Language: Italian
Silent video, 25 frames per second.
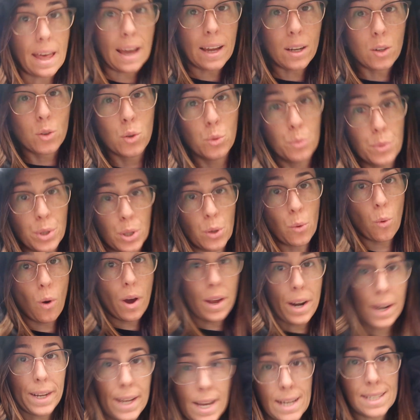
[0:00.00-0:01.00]
eccomi
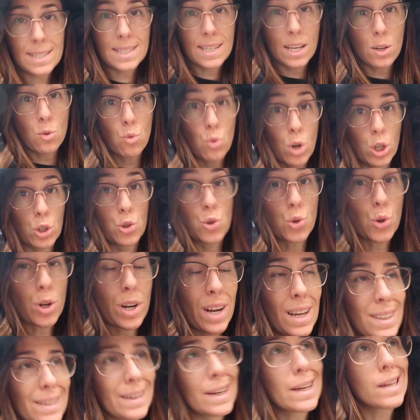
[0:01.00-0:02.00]
qua ragazze in una
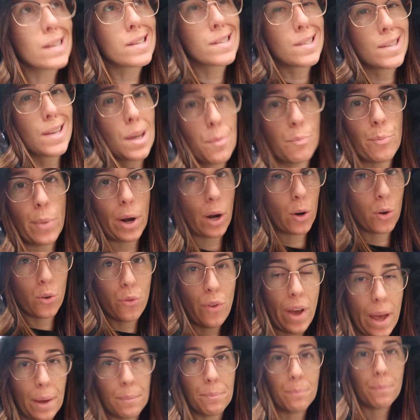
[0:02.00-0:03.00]
giornata che sembra
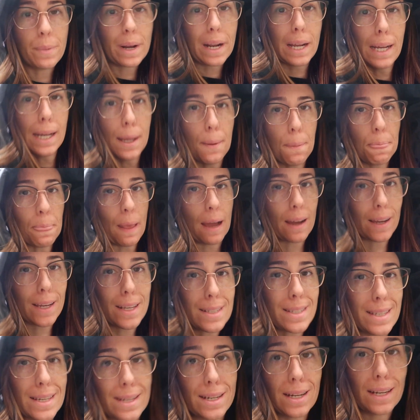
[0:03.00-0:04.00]
novembre,
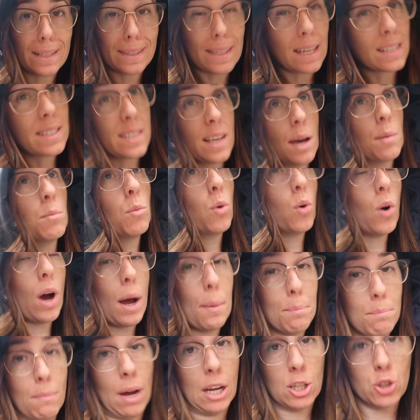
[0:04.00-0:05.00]
anche se in realtà siamo
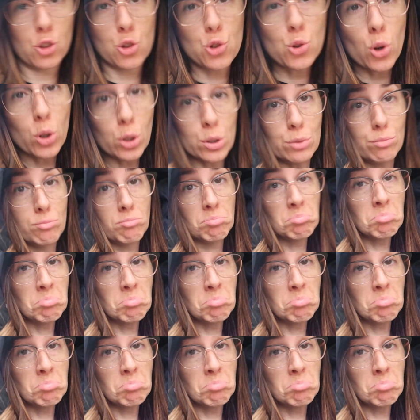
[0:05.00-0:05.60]
a maggio.